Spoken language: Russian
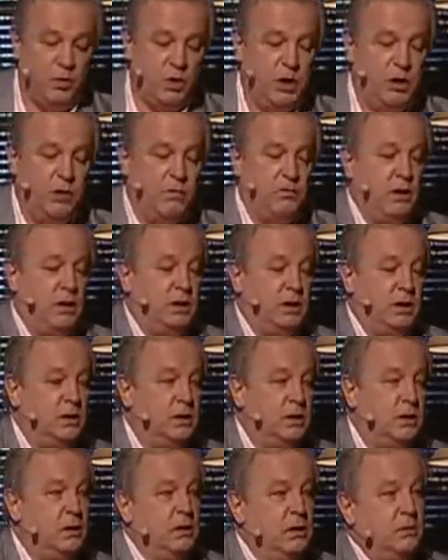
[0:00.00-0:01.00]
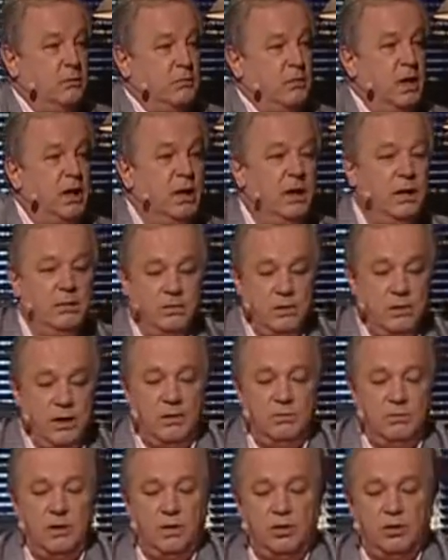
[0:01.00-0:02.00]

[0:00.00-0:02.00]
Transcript: У меня батон, маленький блайнд,